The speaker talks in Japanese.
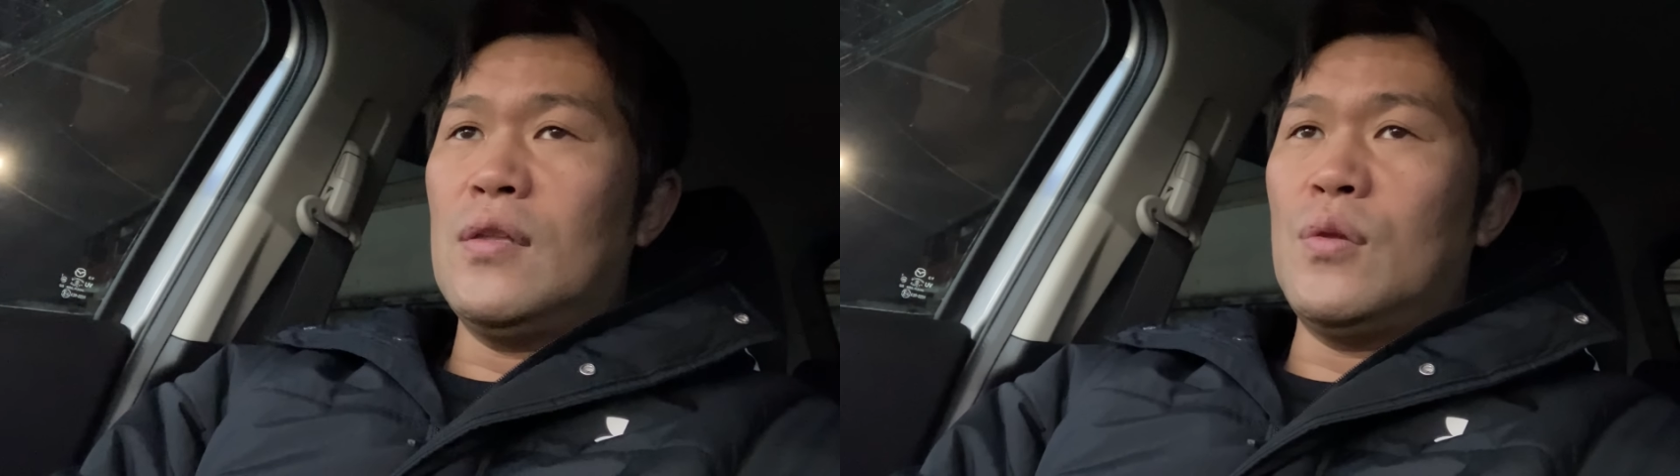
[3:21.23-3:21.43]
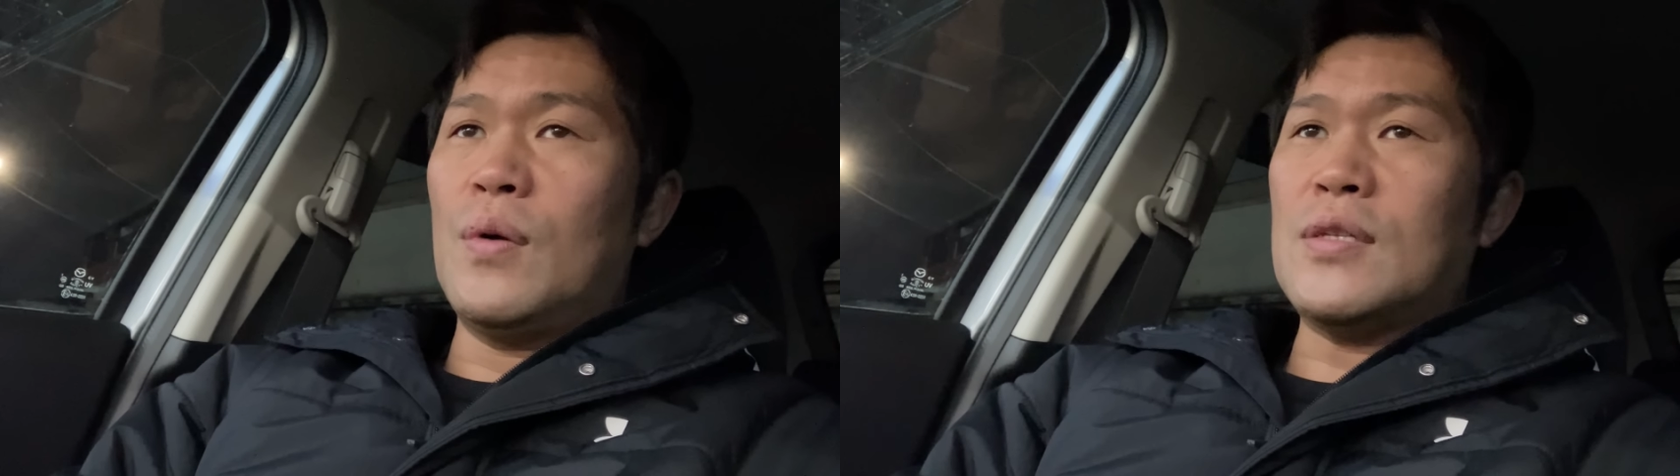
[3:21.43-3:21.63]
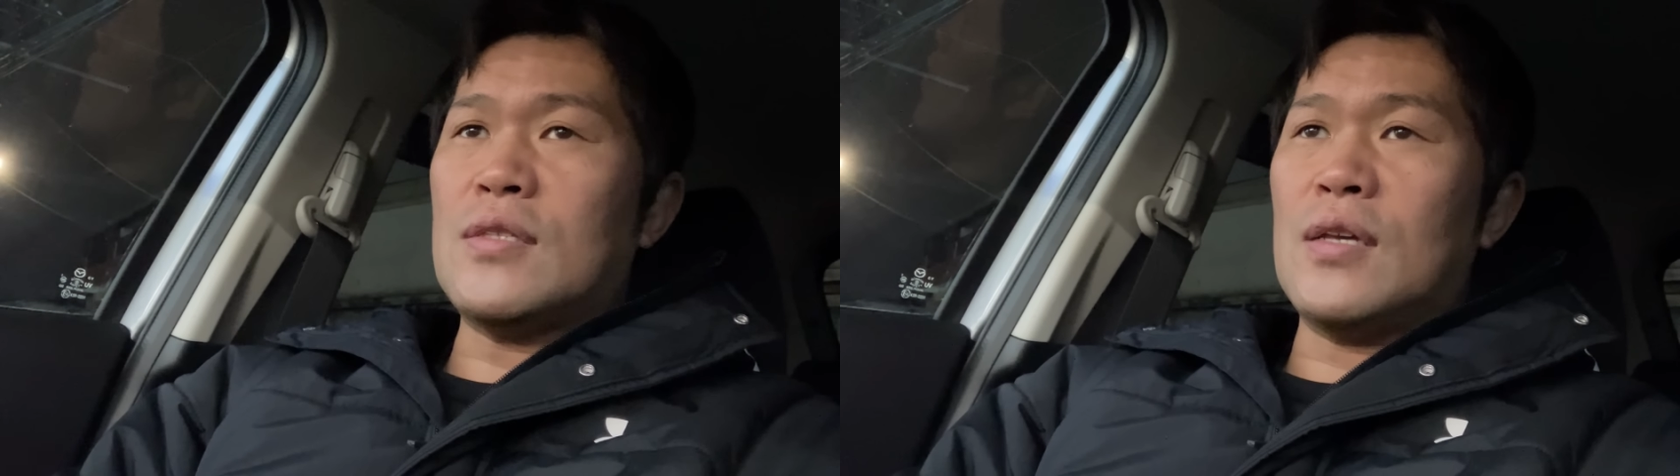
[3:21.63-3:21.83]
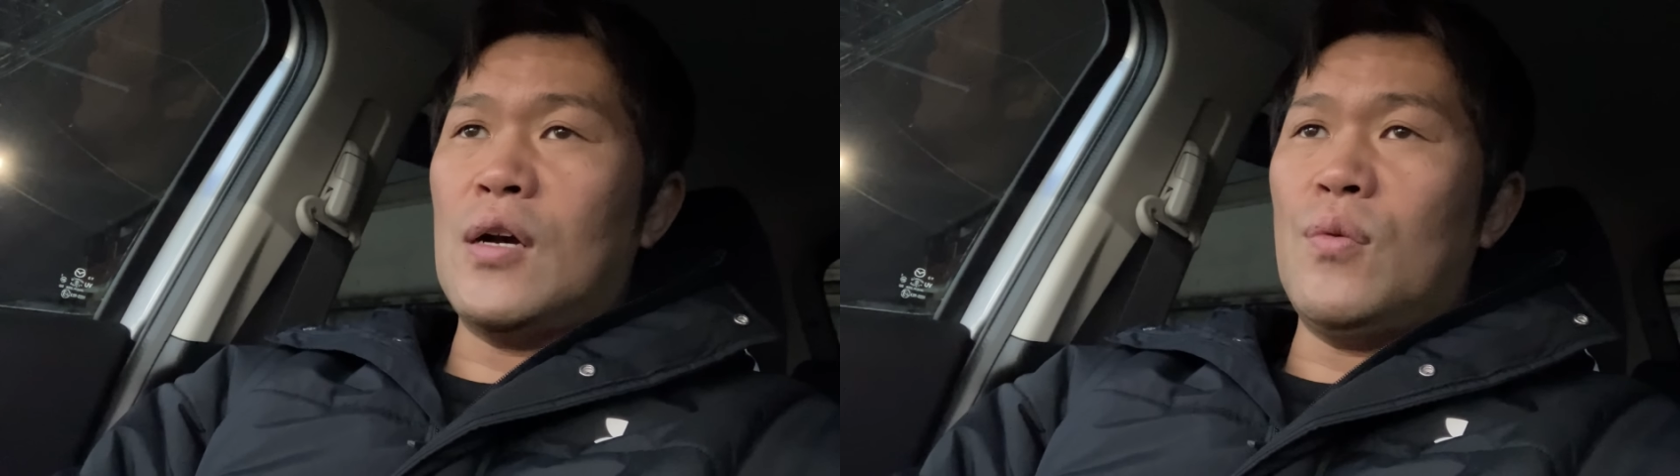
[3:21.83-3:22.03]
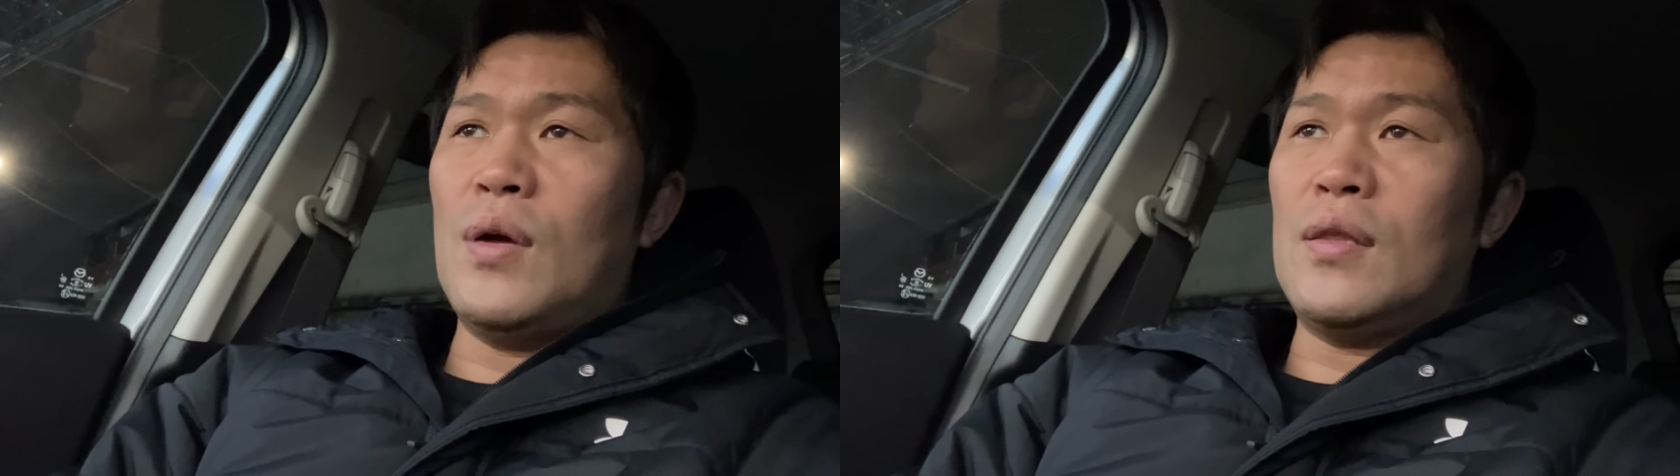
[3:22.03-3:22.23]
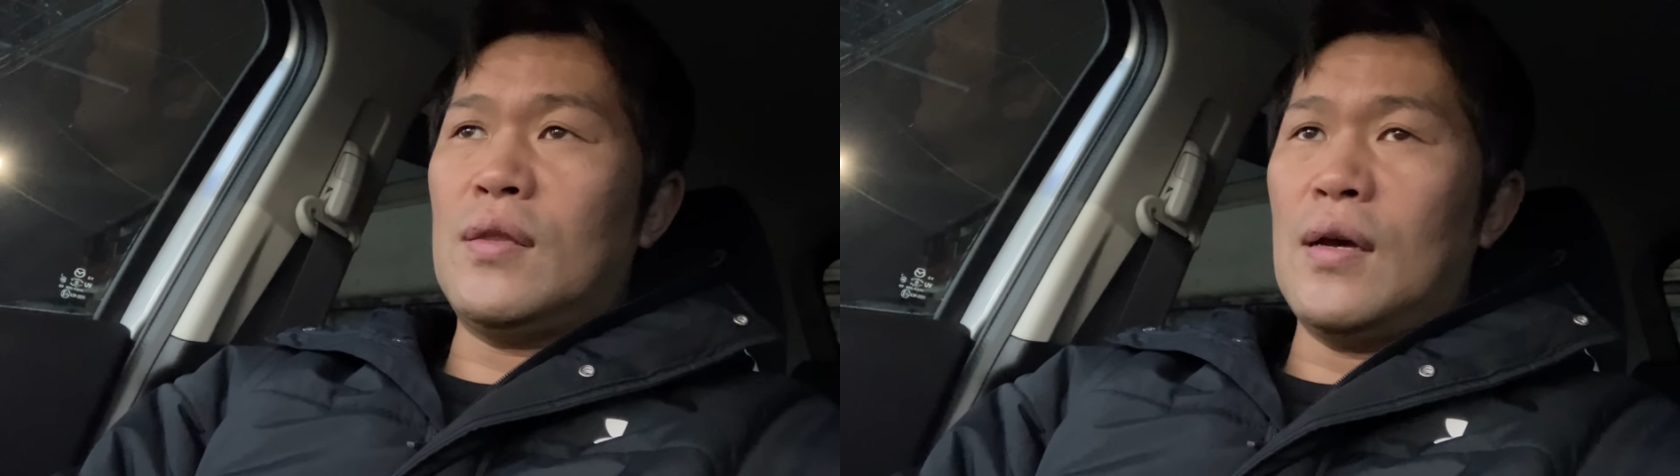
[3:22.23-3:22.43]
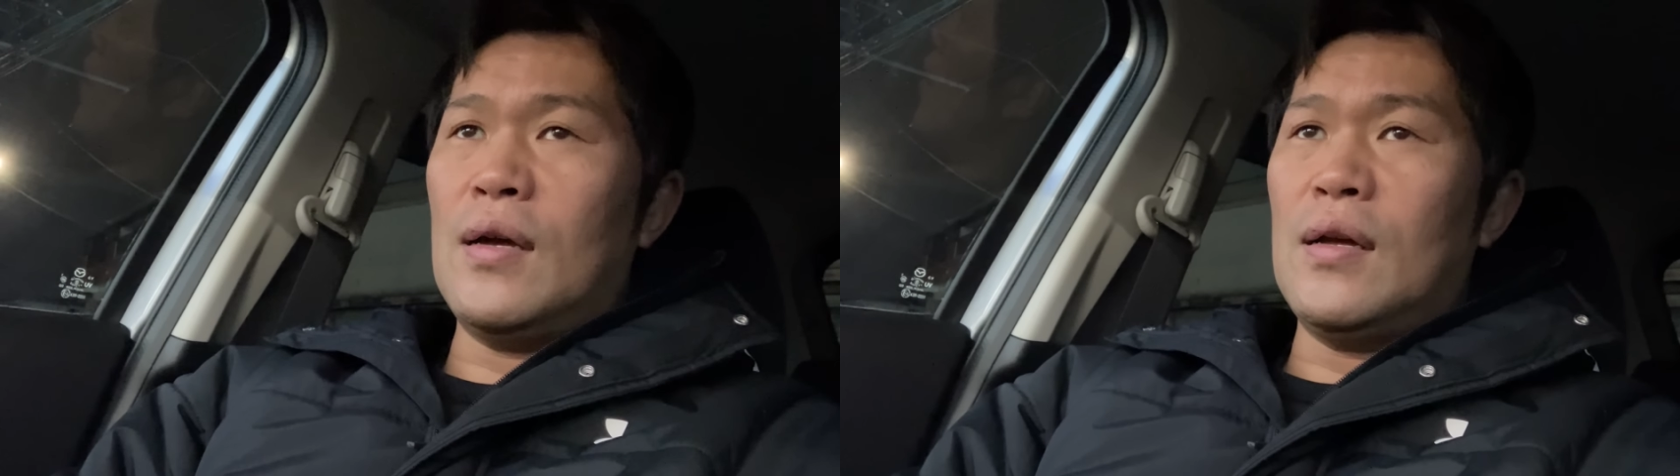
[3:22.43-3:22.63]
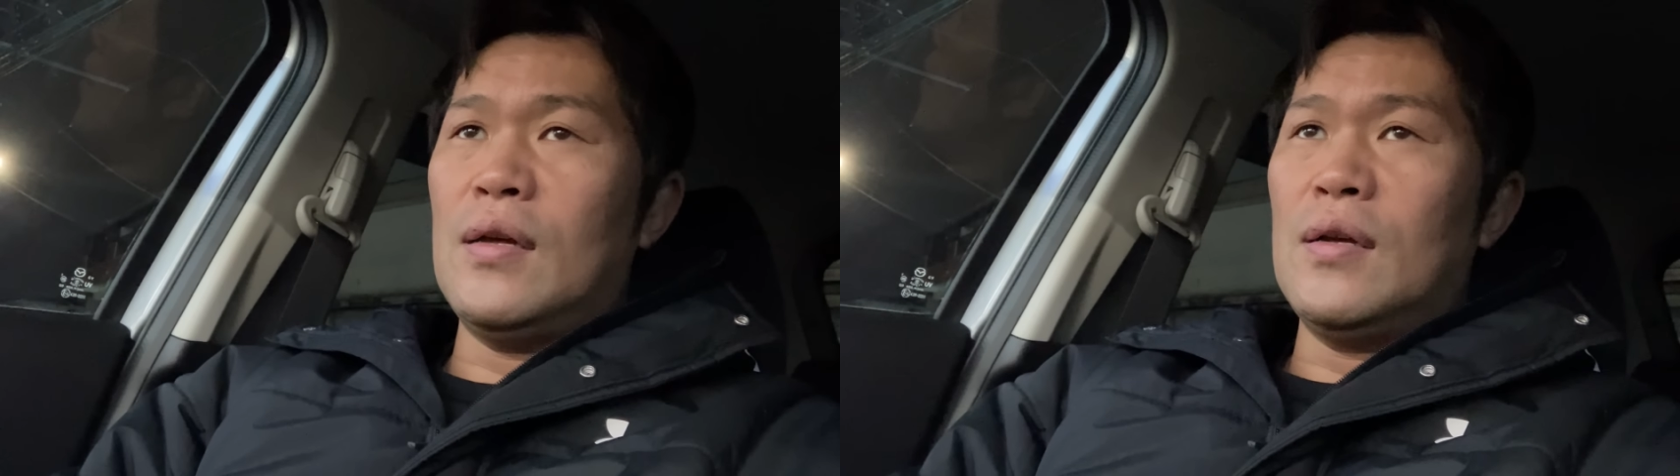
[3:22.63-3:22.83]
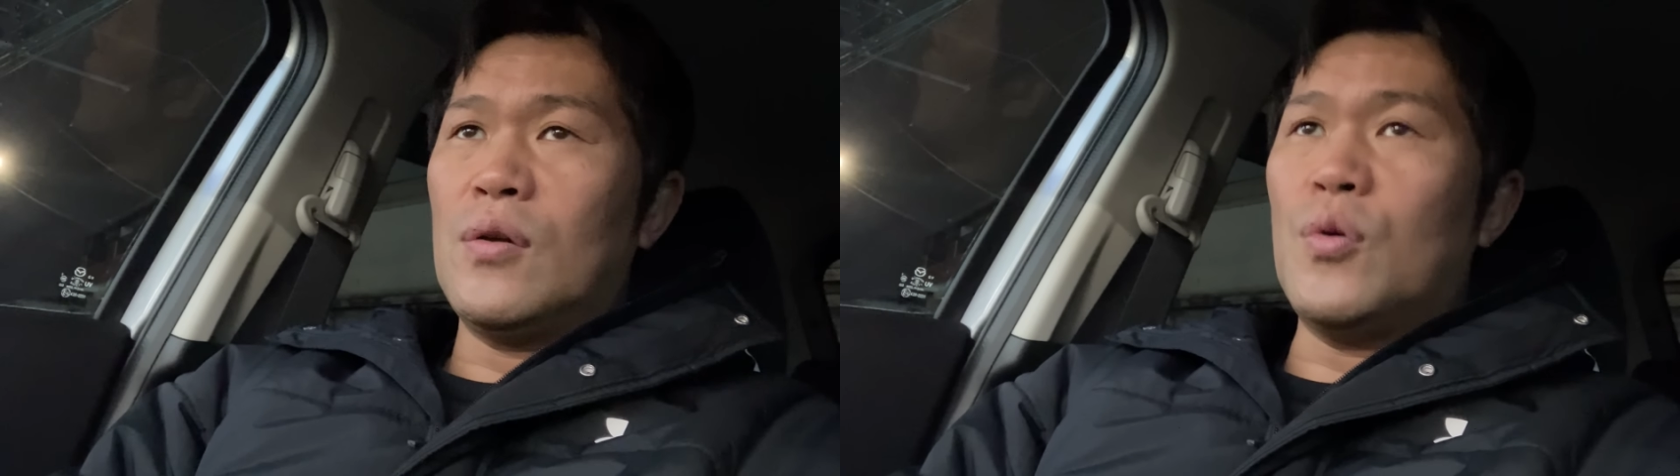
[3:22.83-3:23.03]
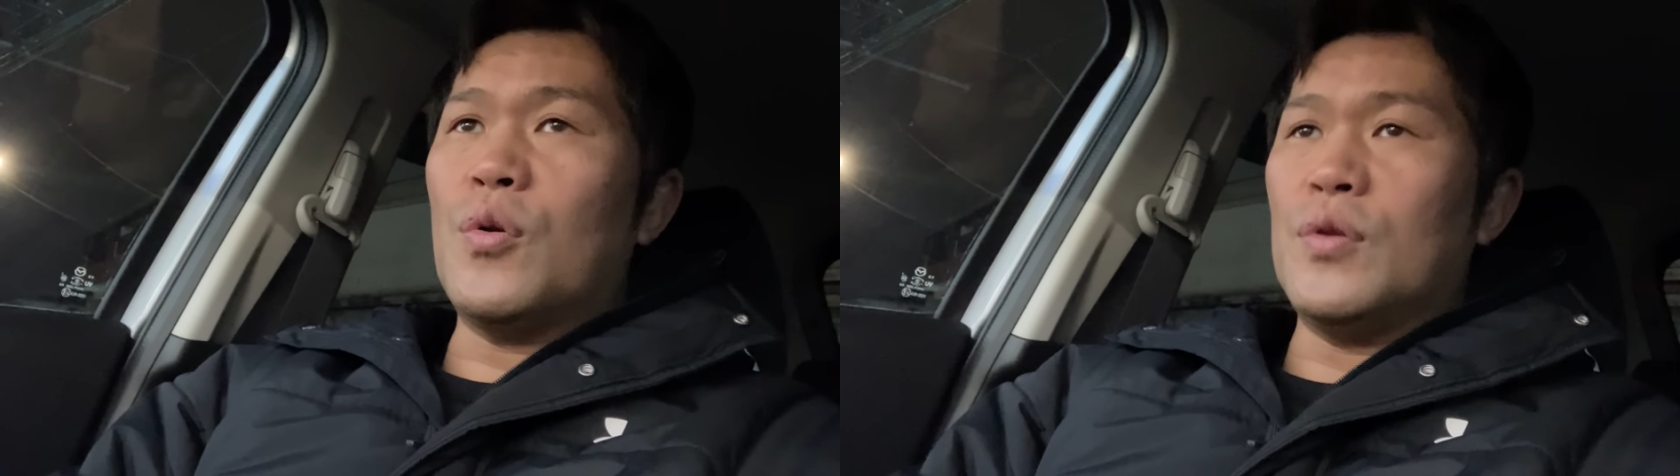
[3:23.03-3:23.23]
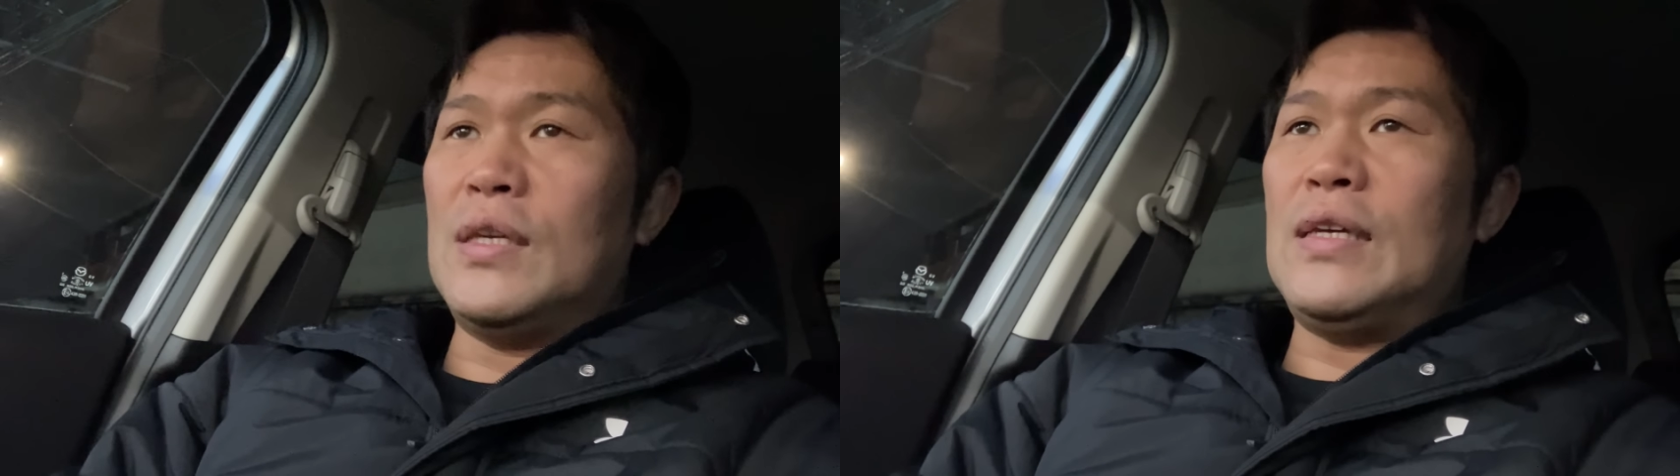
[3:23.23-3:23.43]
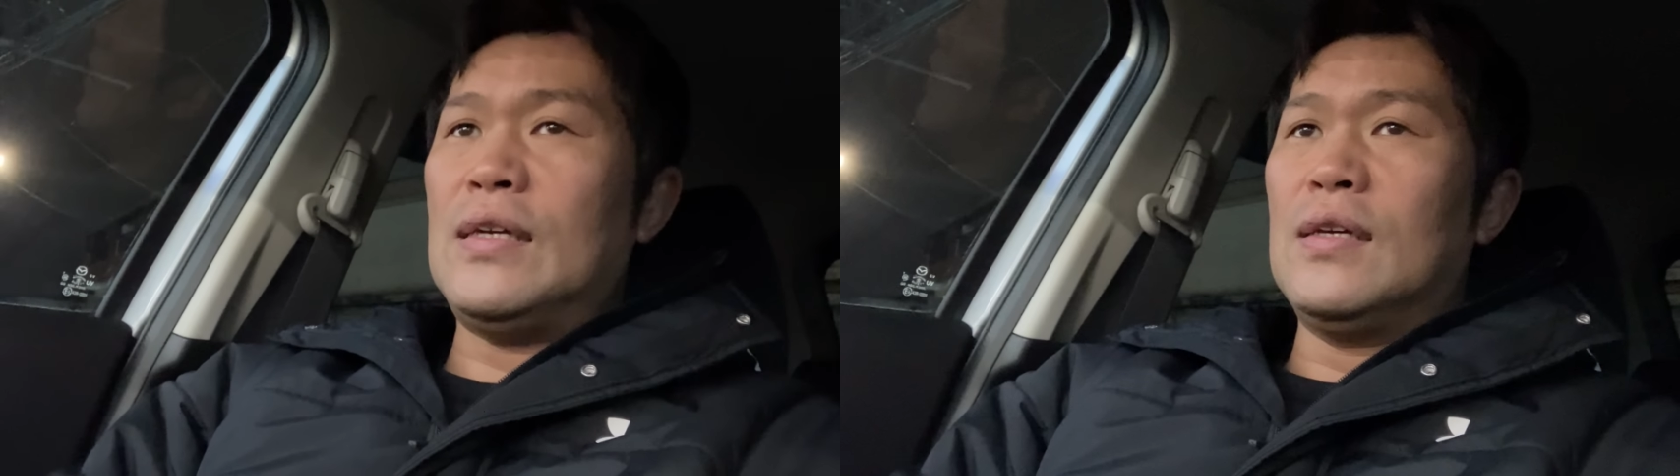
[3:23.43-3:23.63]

動画撮影が終わった頃に、